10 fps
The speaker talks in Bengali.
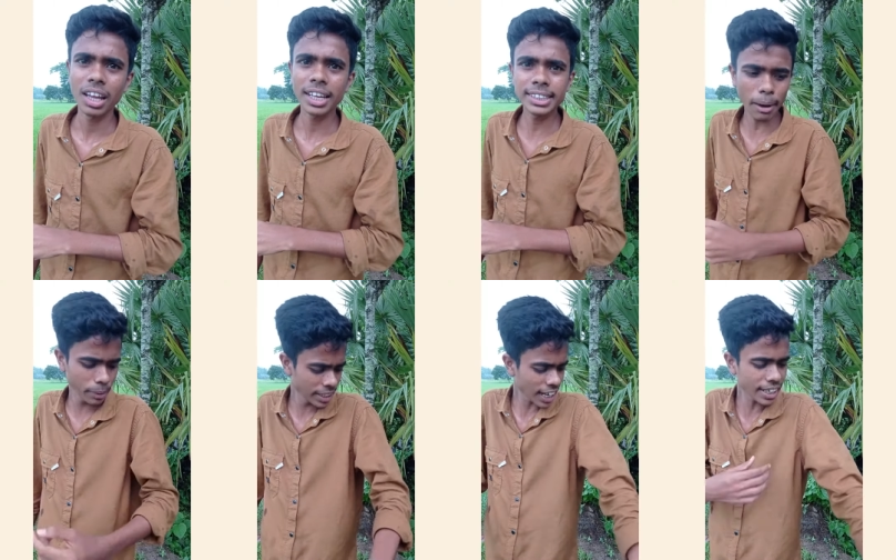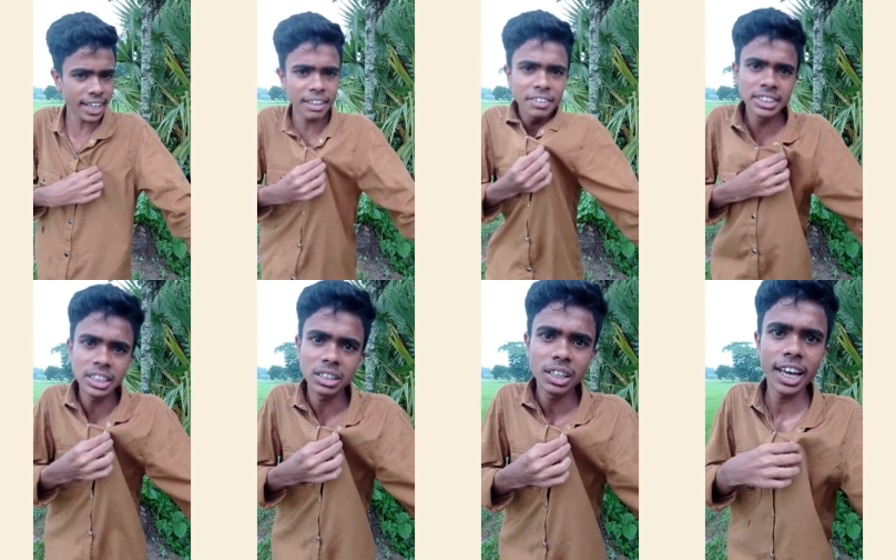এই যে আমি সার সারদাতে বিনছি
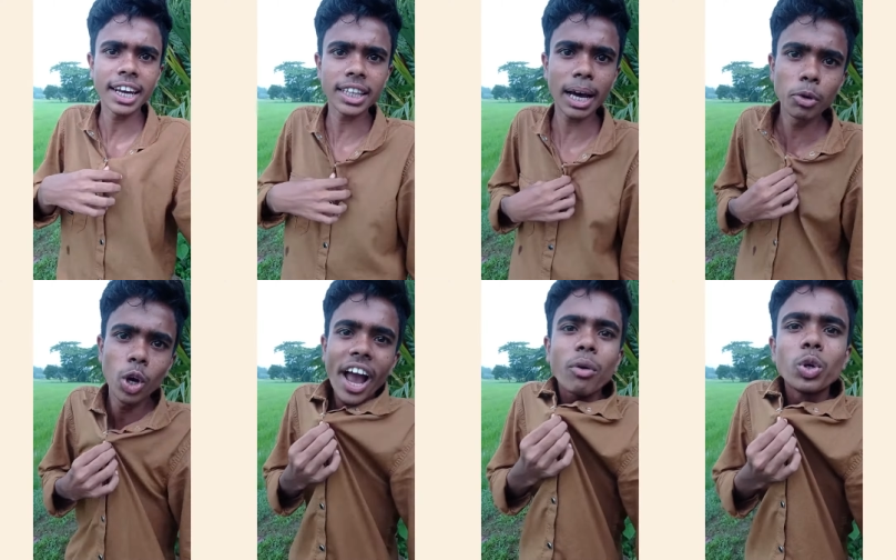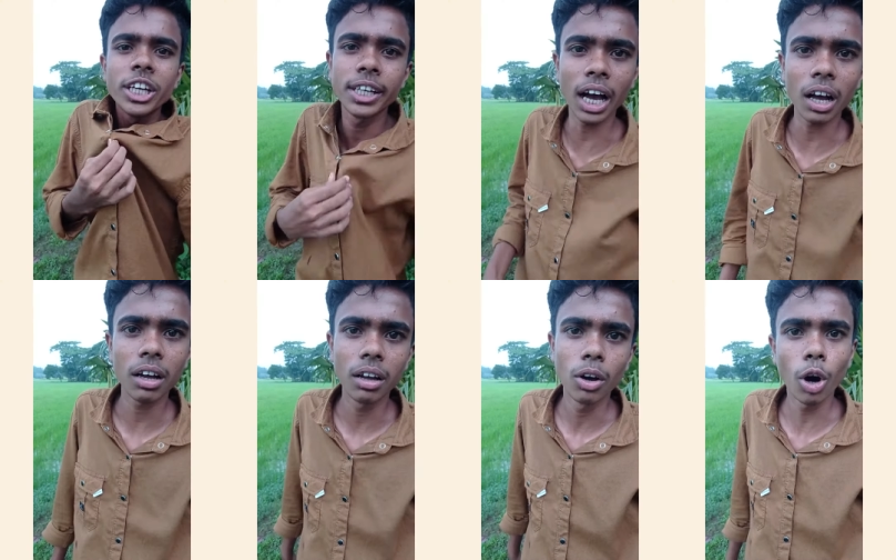এটা দাম হইলো এক কোটি টিয়া
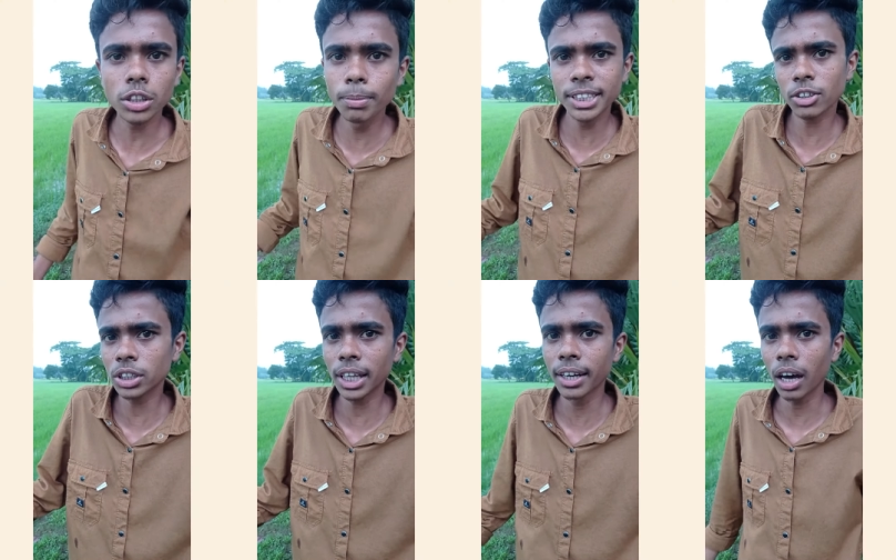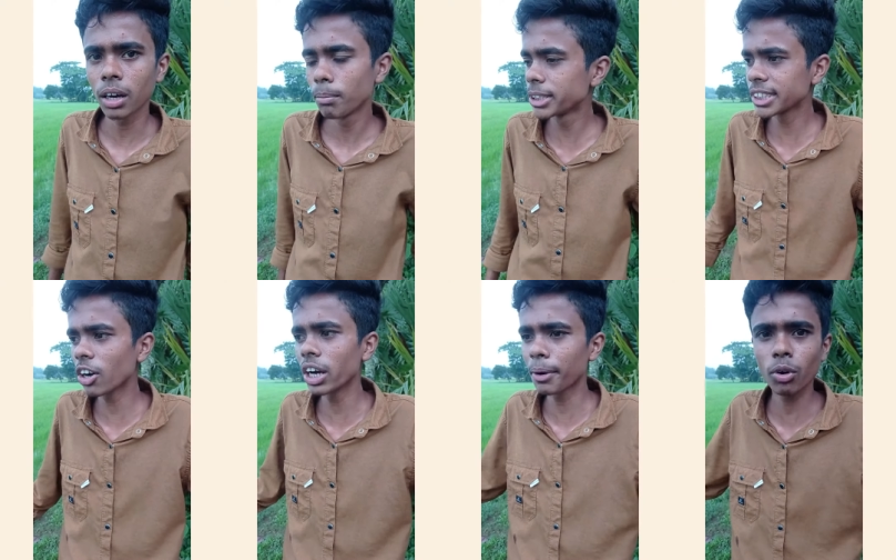হয়তো বিশ্বাস করতেন না বিশ্বাস না
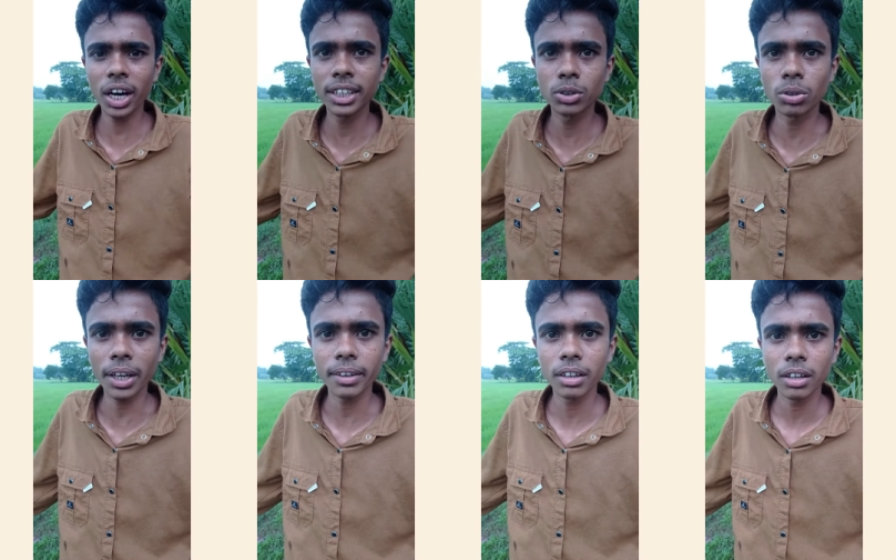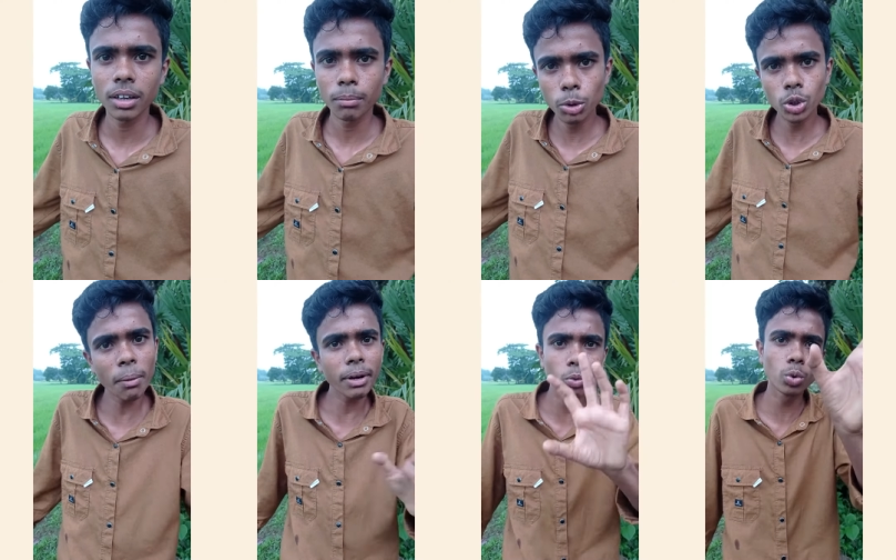করলে আমার করার কিছু নাই বুঝুন
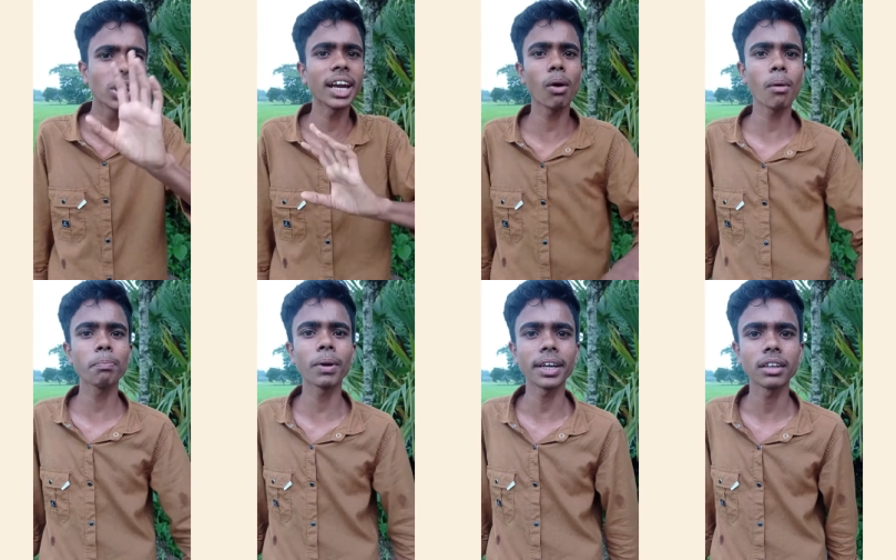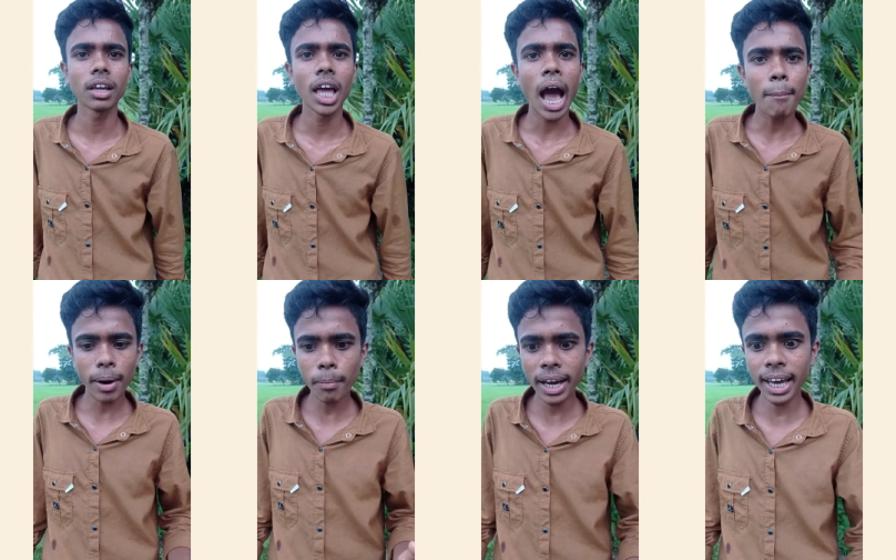আমার কোনো তানের অভাব নাই
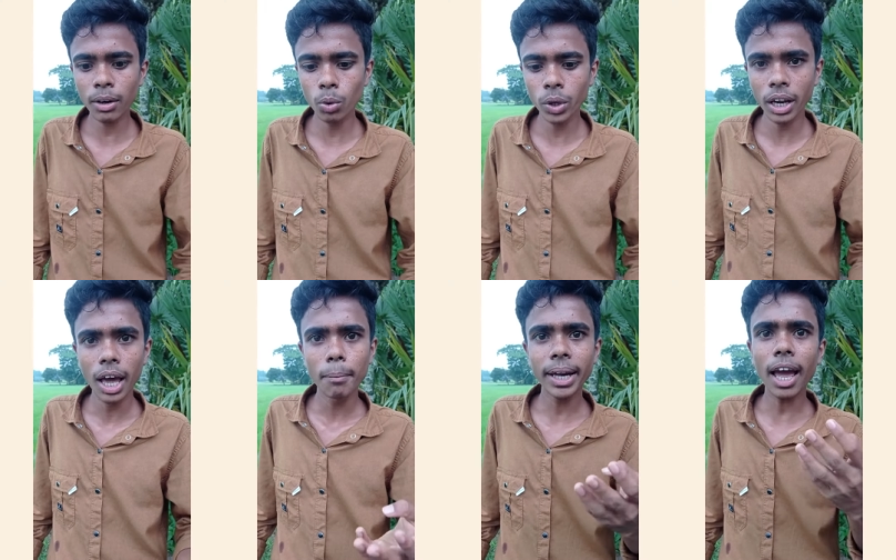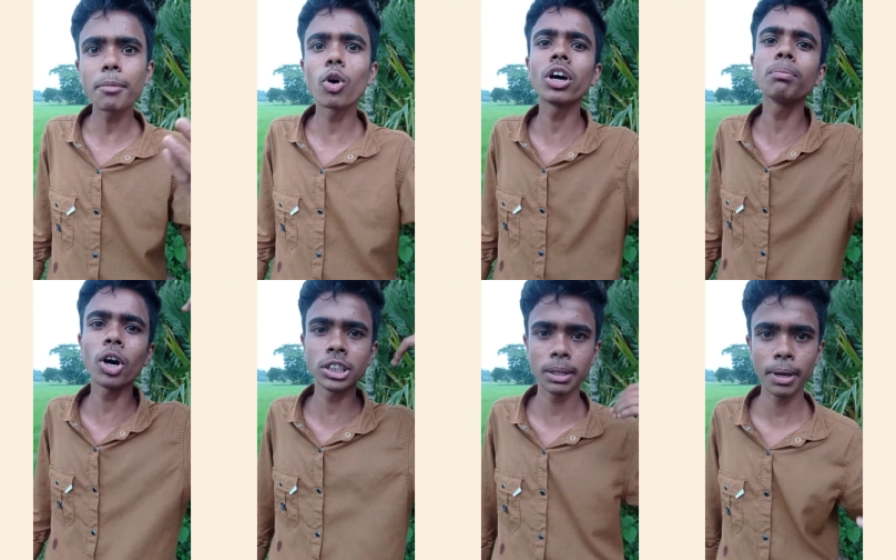আমার মায়া কোন মানে আমি অন
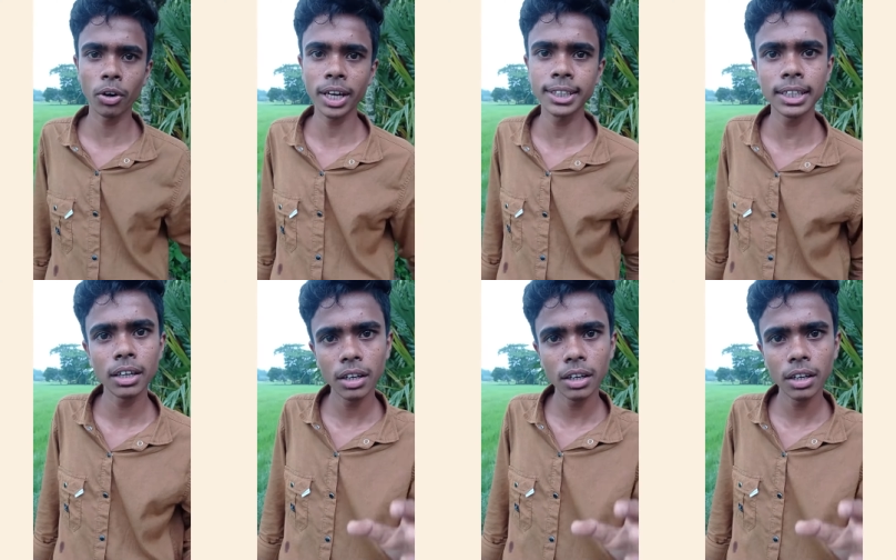বয়সে বিয়া হরেলছি